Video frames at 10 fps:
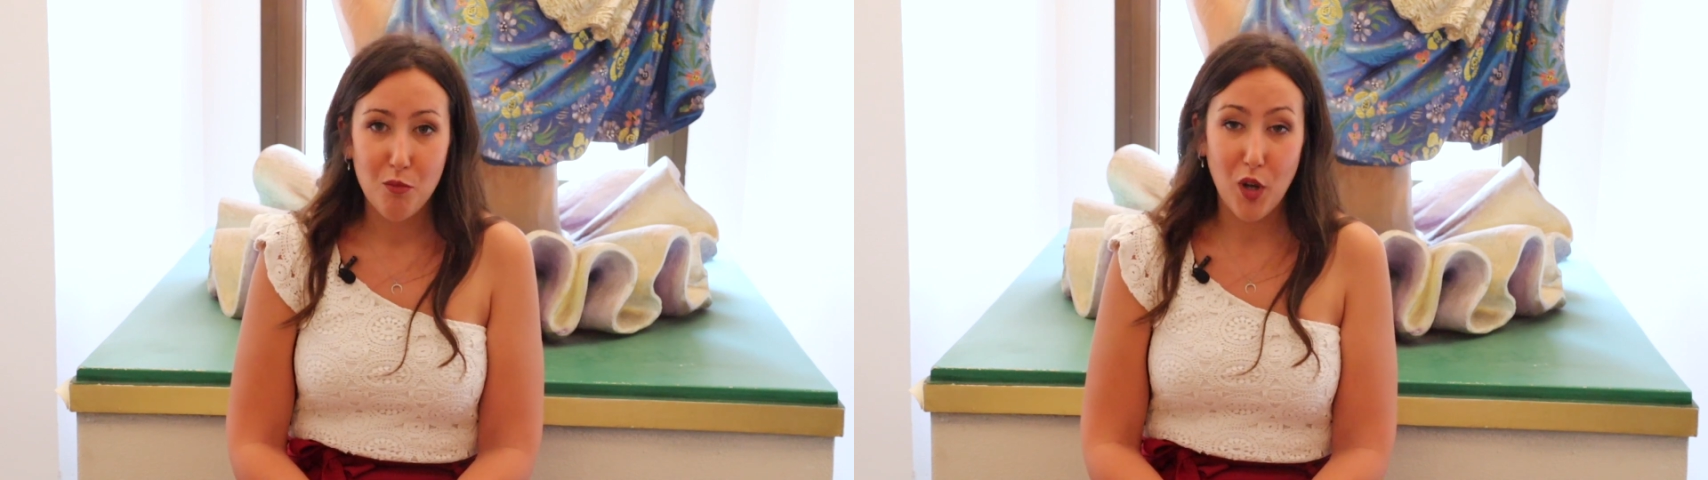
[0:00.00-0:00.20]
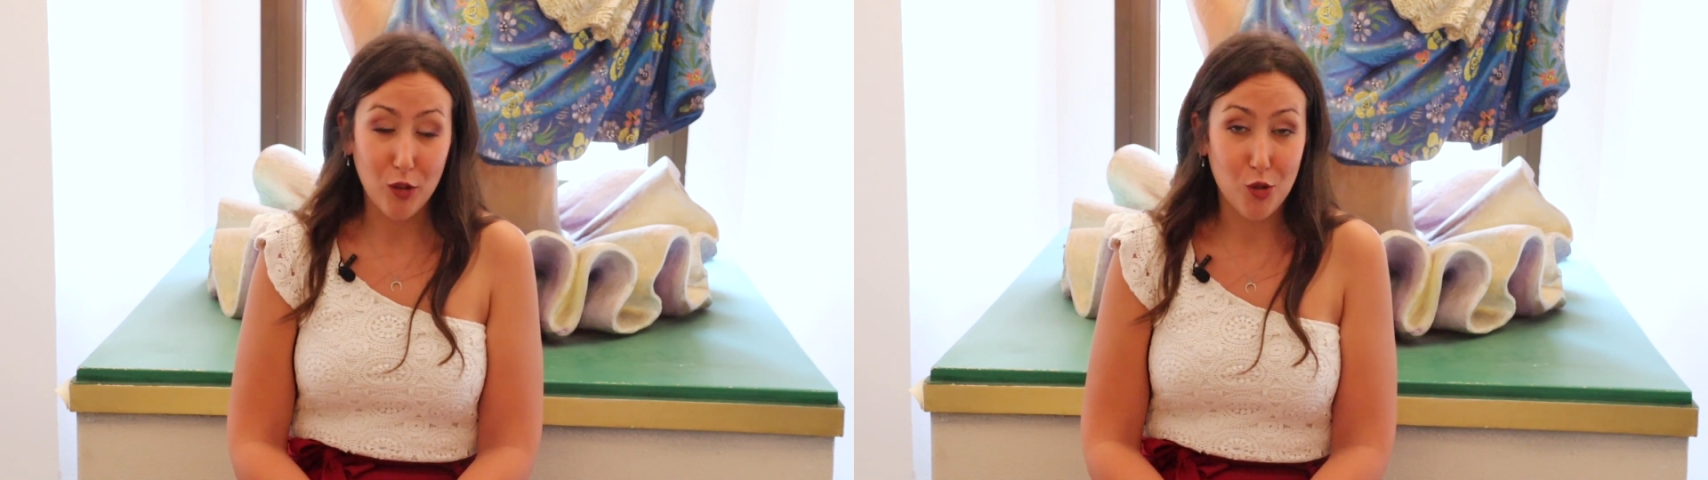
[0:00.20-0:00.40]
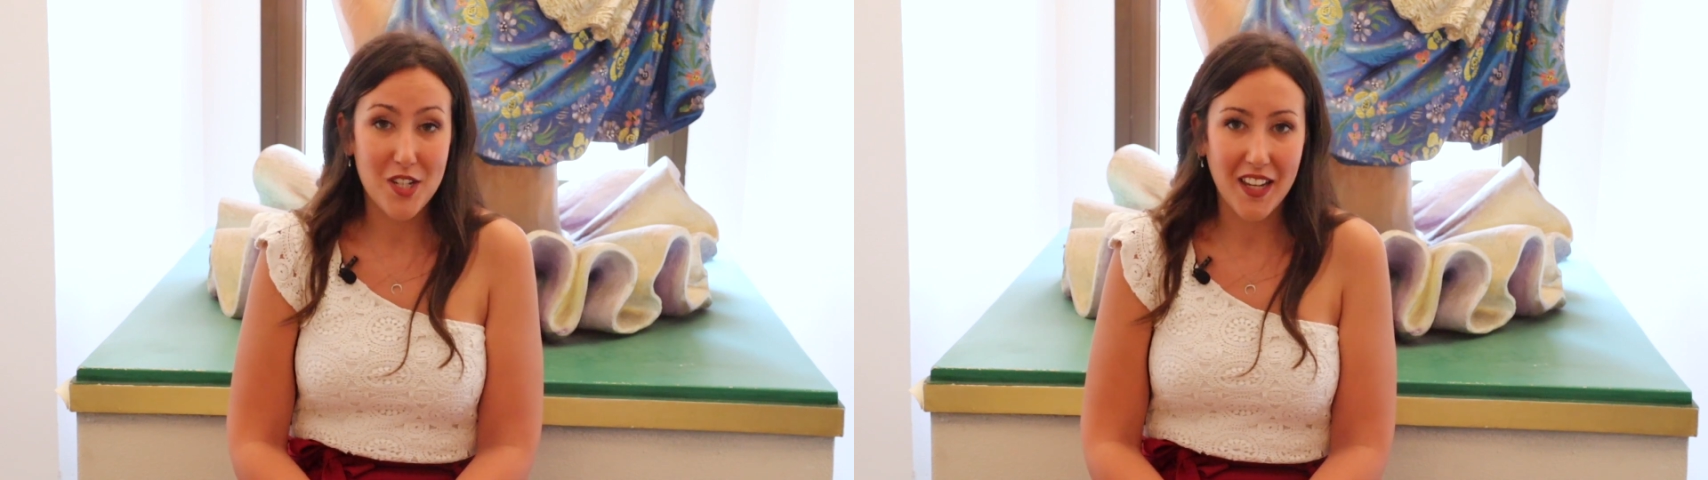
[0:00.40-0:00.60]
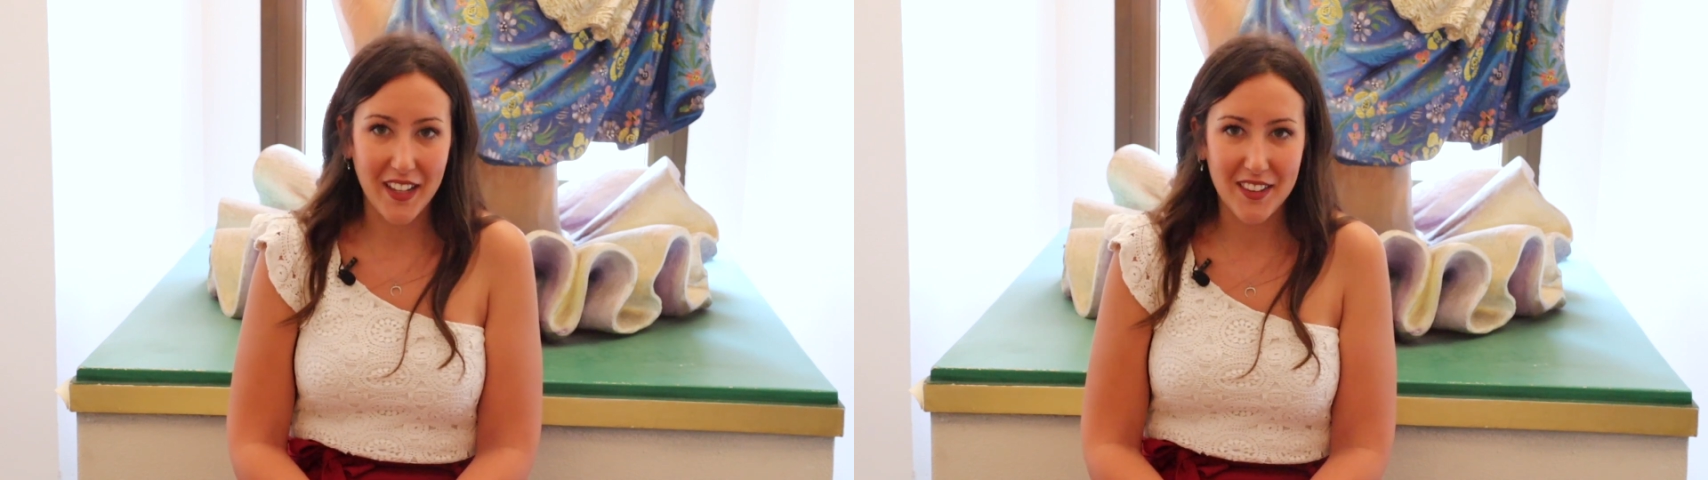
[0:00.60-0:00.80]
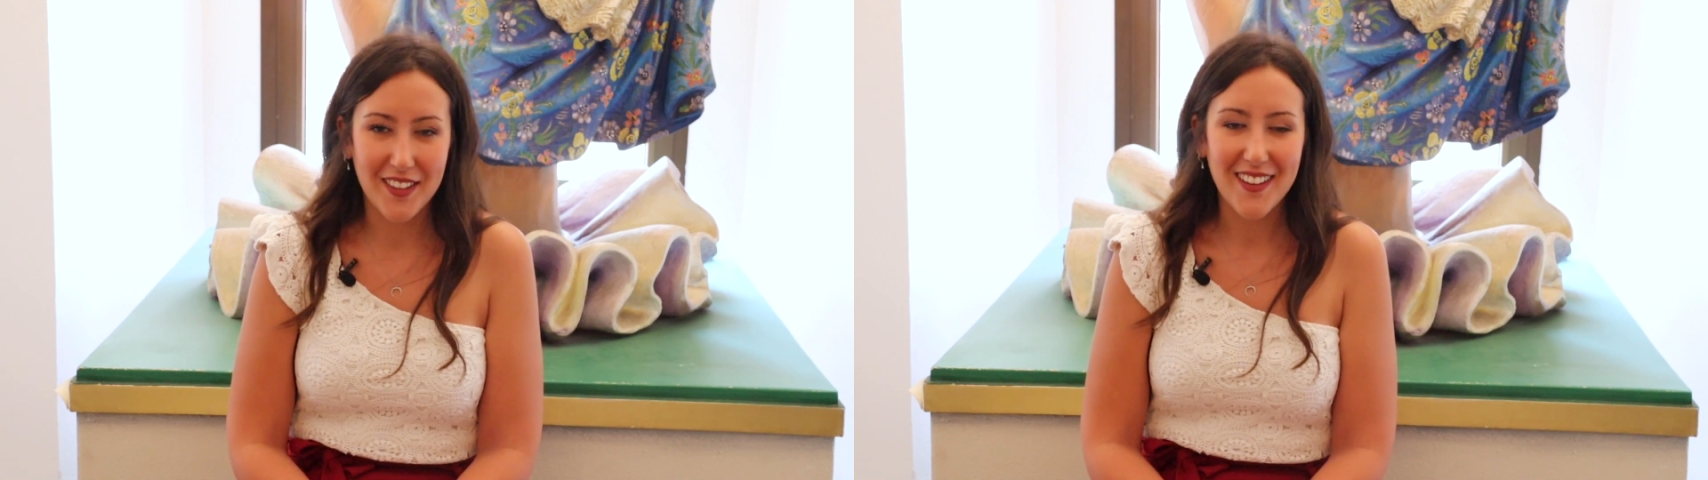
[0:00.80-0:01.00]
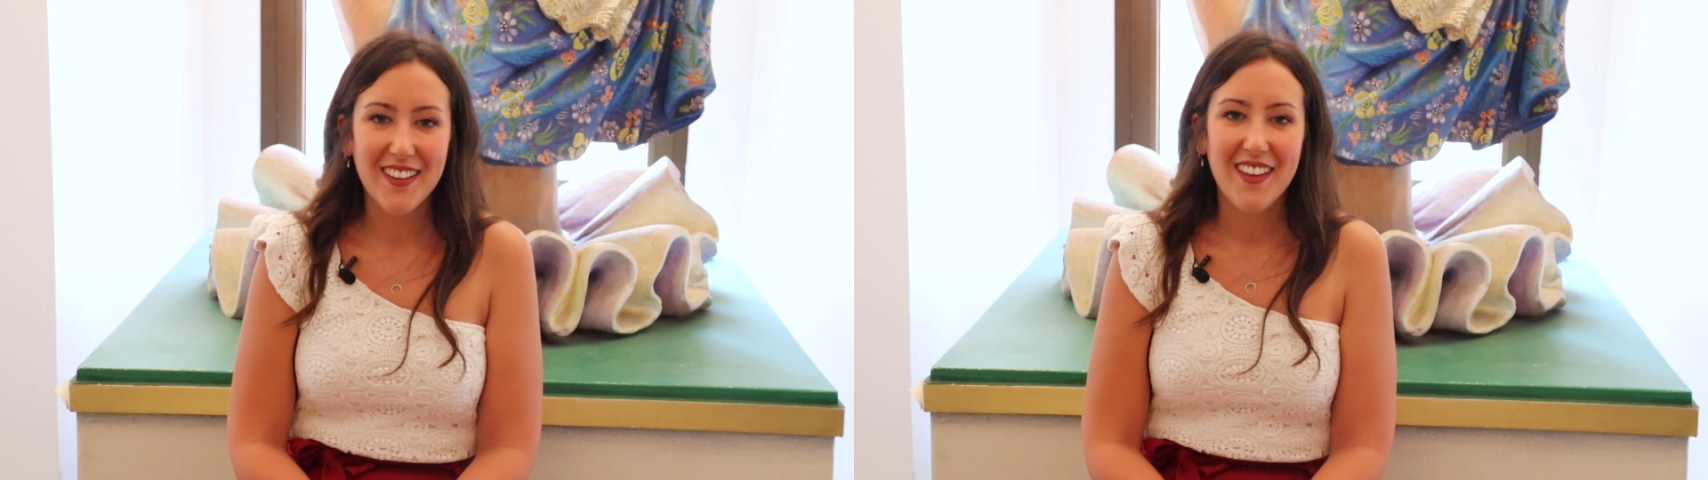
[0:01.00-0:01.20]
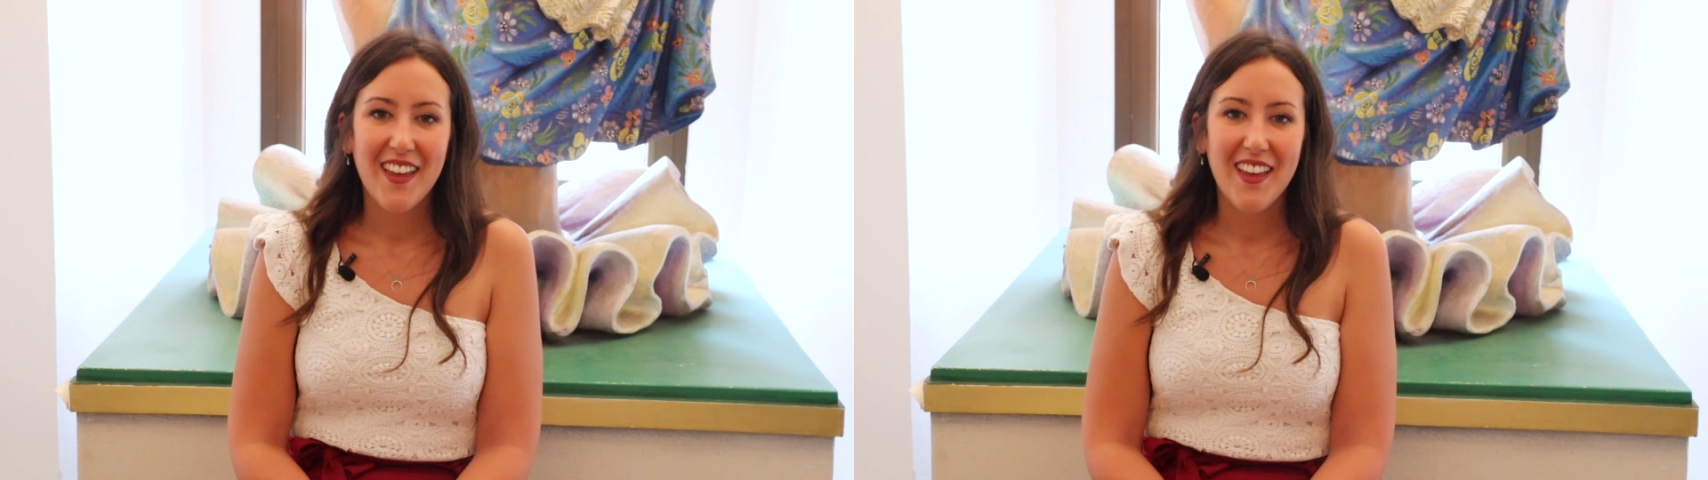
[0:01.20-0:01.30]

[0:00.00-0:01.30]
muy autoexigente.